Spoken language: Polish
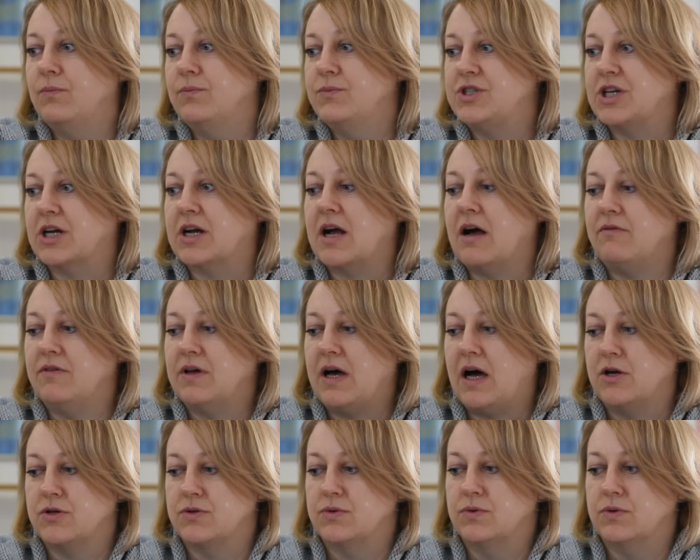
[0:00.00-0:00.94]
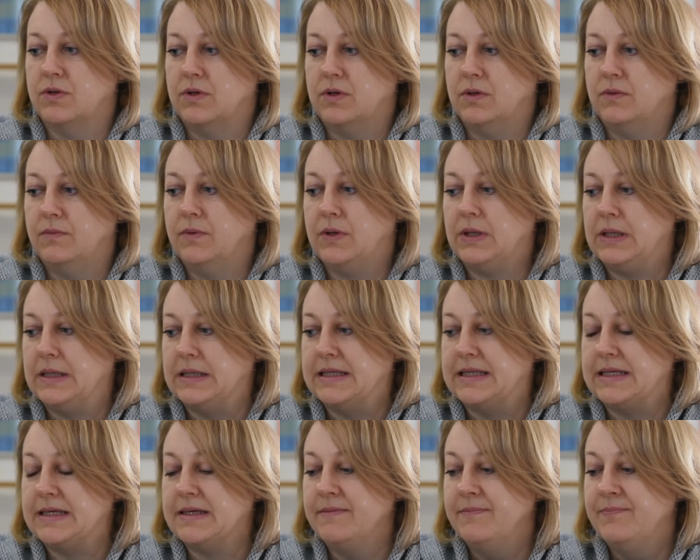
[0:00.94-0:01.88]
ciekawy ażur
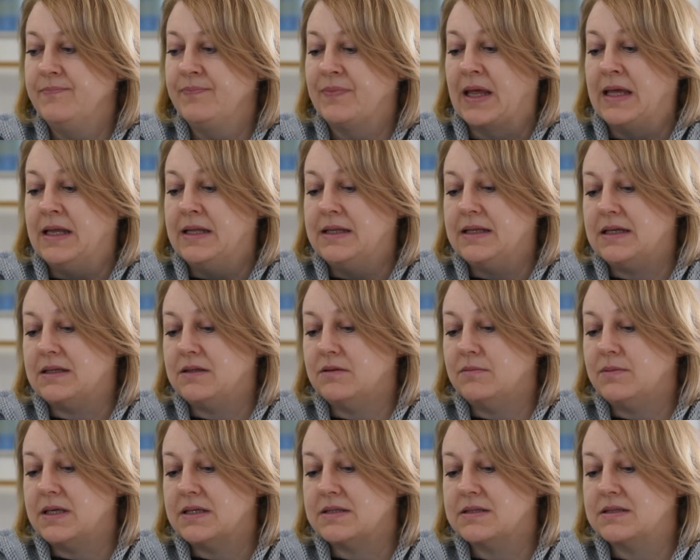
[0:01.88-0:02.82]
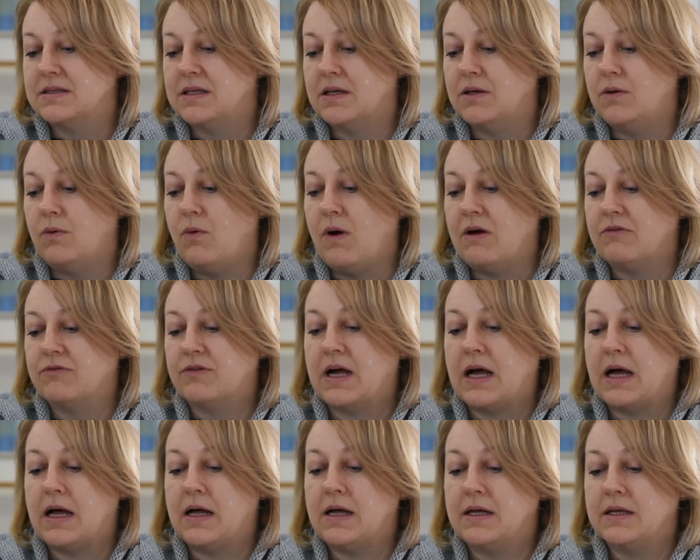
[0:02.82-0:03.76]
inny. Natomiast
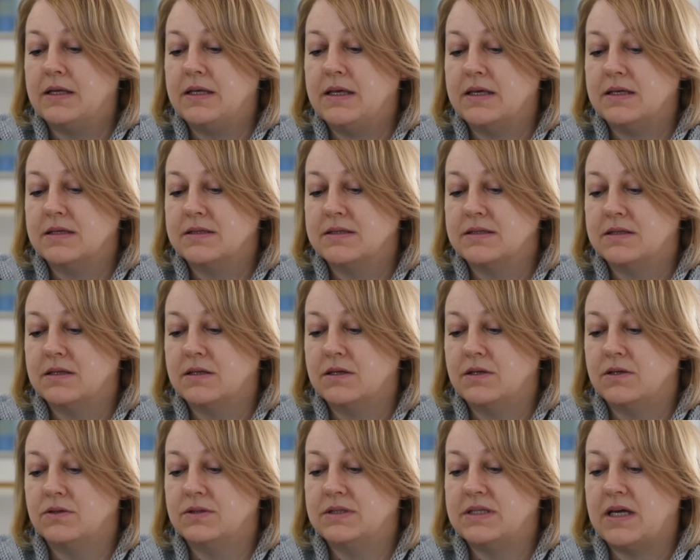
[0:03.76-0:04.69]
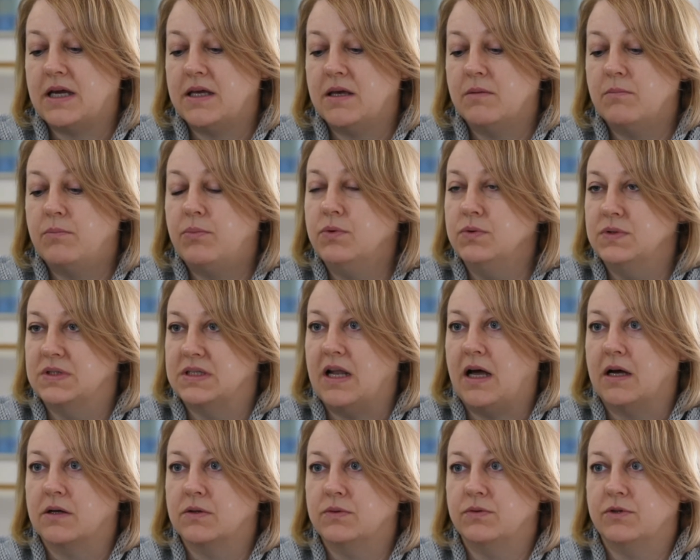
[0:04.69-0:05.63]
ławka jest rodzajem
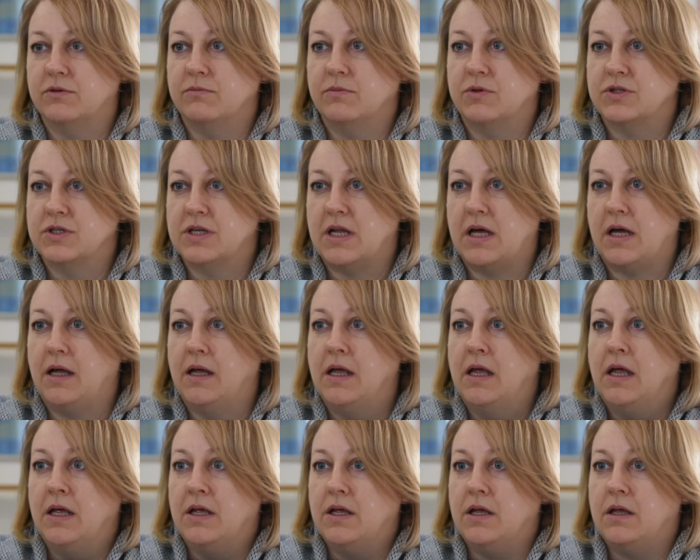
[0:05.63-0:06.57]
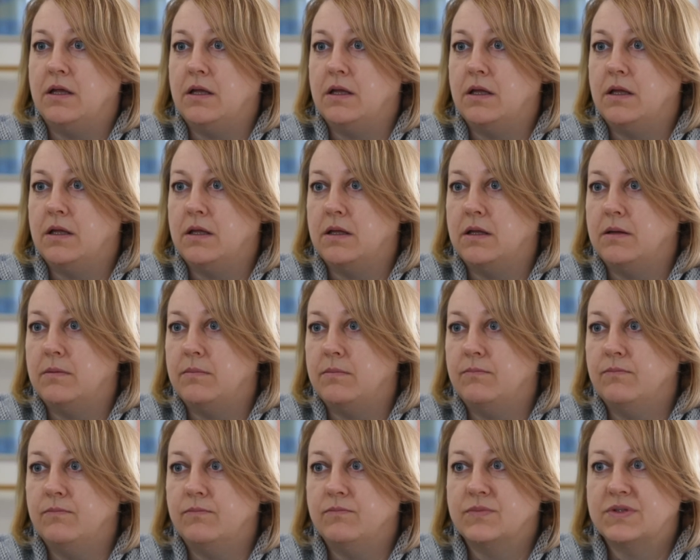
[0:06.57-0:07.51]
puzla, który można
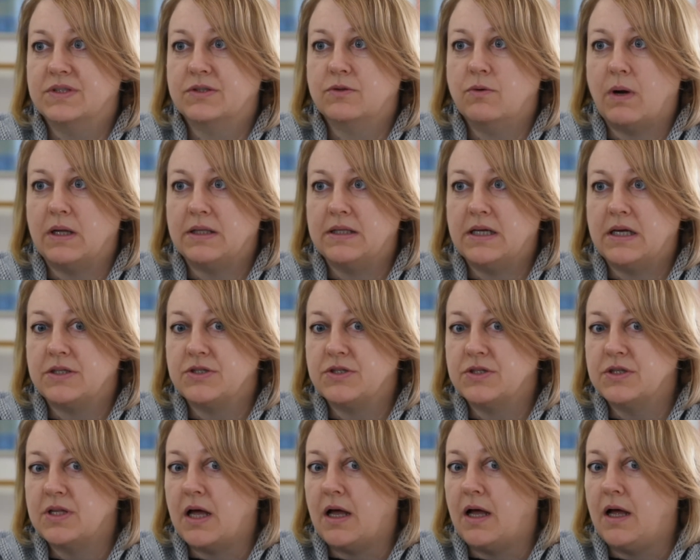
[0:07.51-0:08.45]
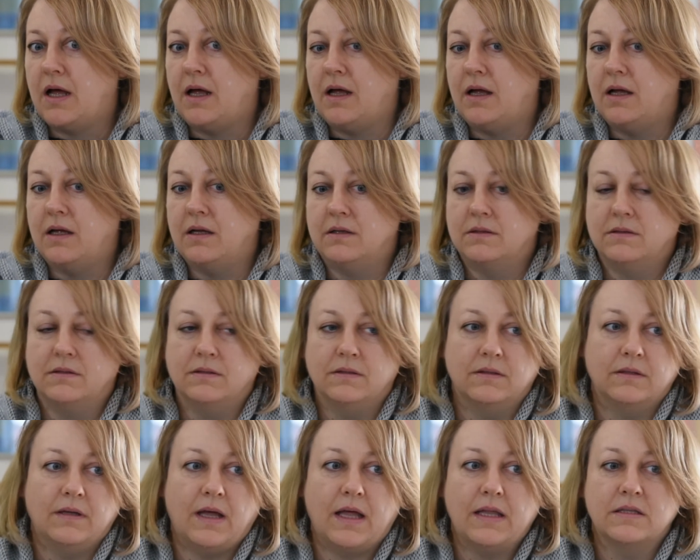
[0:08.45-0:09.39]
e, składać na
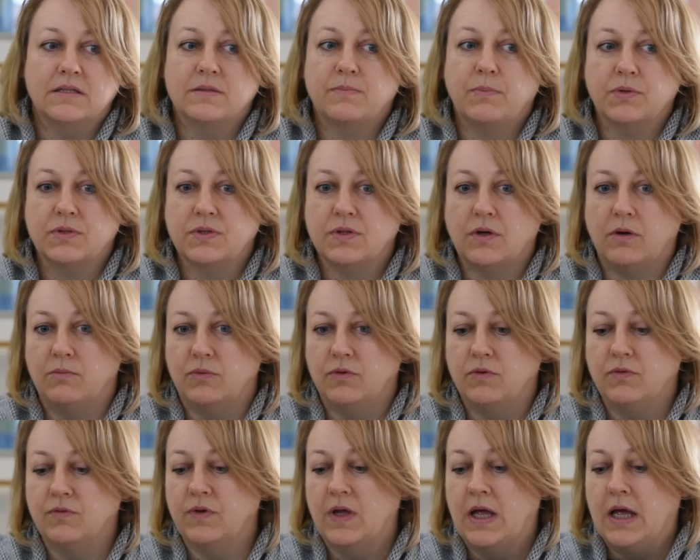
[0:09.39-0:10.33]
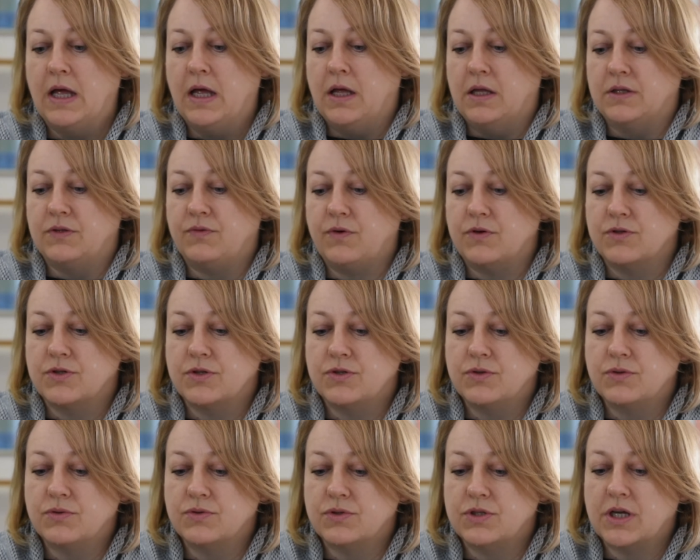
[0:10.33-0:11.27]
e, n sposobów,
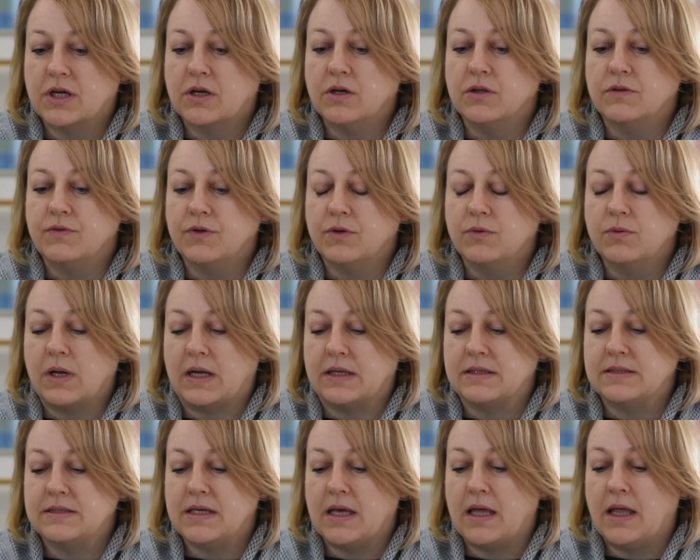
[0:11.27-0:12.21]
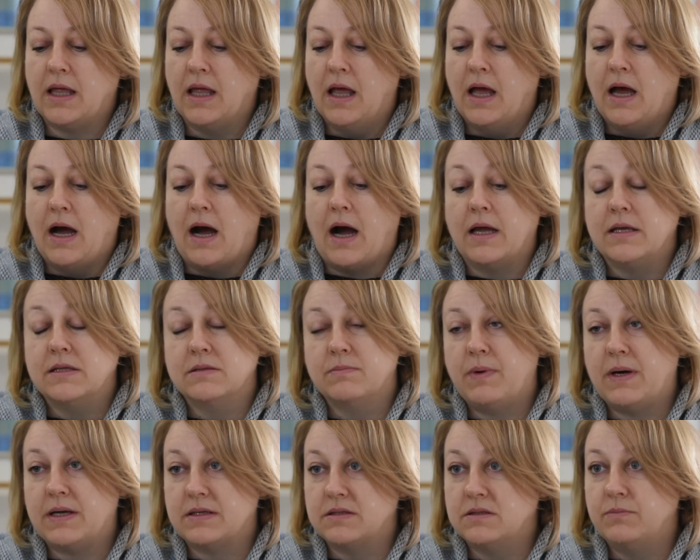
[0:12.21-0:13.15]
tworzyć różne konfiguracje, a jest
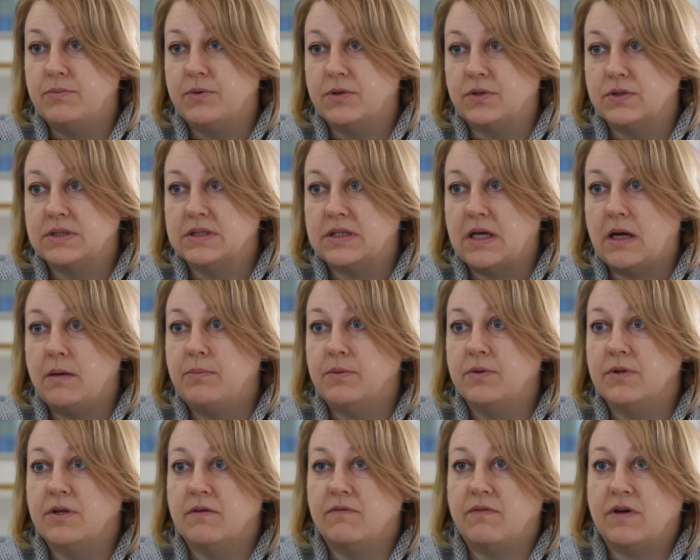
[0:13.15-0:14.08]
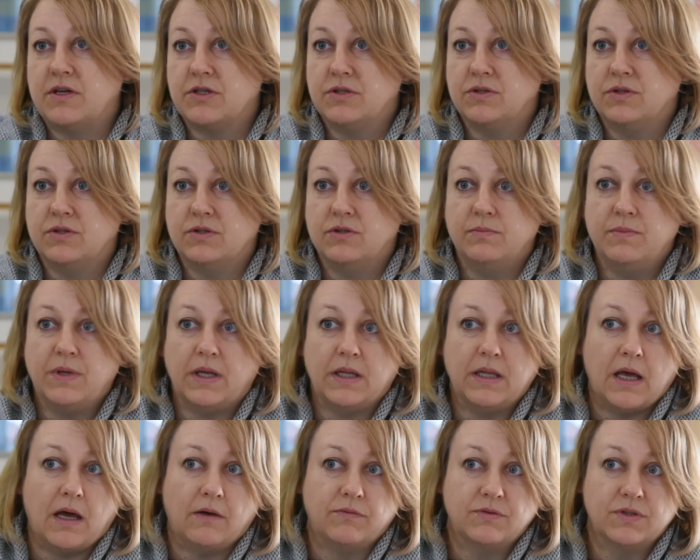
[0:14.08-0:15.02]
bardzo prosta, ponieważ do
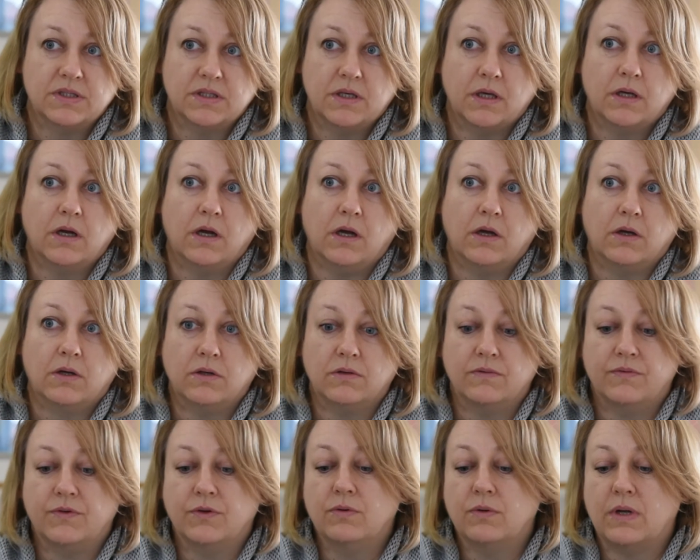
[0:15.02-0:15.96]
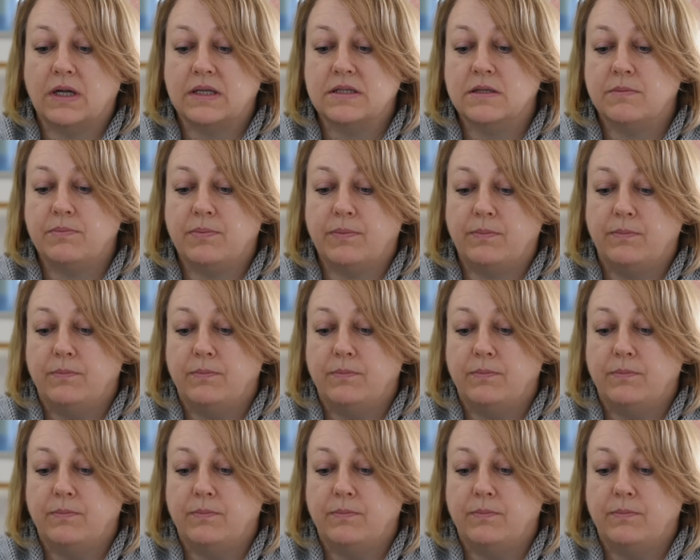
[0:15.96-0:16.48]
zrobienia wszystkich konfiguracji